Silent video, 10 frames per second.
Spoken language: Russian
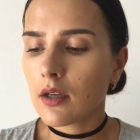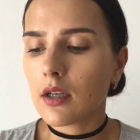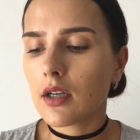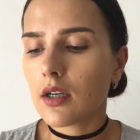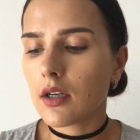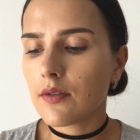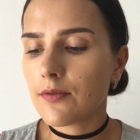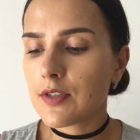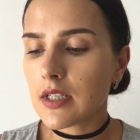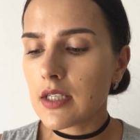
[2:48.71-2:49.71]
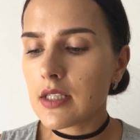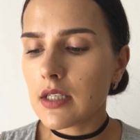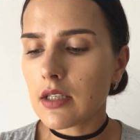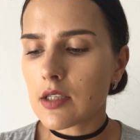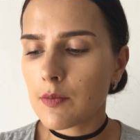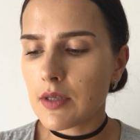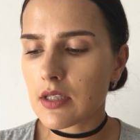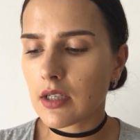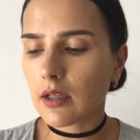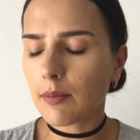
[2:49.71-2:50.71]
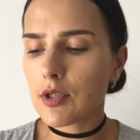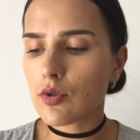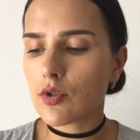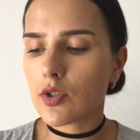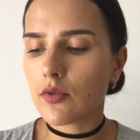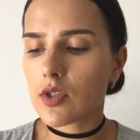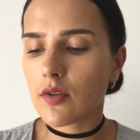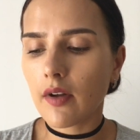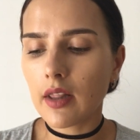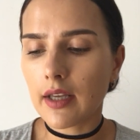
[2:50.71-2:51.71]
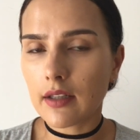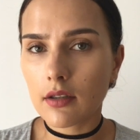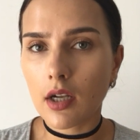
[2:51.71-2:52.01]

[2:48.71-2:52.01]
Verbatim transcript: А, в середине списка присутствует сквален,